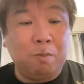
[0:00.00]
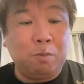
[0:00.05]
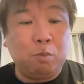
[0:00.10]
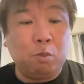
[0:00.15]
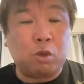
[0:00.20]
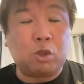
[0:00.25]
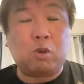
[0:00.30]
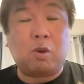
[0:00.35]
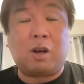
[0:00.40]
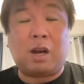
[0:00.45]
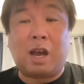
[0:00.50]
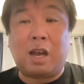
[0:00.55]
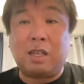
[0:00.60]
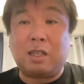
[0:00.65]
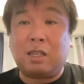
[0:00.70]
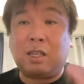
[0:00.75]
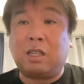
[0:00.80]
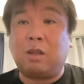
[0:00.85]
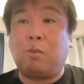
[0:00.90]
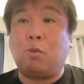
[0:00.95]
もしくは帰っ
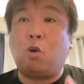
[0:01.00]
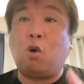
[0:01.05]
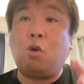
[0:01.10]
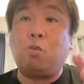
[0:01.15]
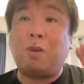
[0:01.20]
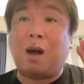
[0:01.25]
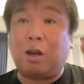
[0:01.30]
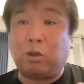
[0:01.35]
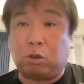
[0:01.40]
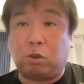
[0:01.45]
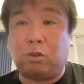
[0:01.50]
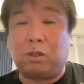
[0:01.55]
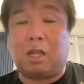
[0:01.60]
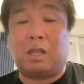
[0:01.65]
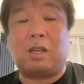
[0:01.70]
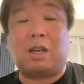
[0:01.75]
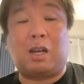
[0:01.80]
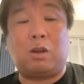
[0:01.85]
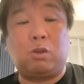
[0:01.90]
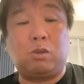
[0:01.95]
てきてもホームアウトになっ
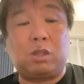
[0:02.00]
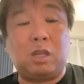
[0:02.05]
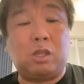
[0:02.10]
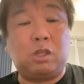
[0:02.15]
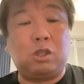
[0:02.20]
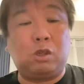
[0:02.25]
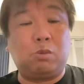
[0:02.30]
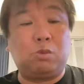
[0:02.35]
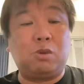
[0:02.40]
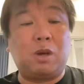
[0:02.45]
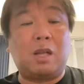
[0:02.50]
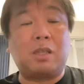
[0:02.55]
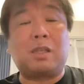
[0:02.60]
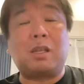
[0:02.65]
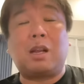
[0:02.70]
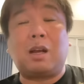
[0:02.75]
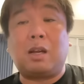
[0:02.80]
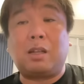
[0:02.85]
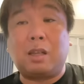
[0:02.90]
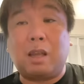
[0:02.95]
た可能性自分もあった
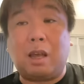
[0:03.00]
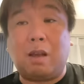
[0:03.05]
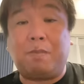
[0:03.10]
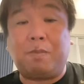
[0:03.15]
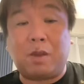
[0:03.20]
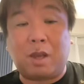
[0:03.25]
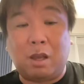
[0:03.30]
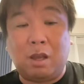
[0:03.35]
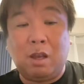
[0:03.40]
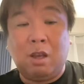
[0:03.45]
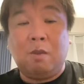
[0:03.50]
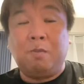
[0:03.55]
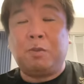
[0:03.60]
中で、ね、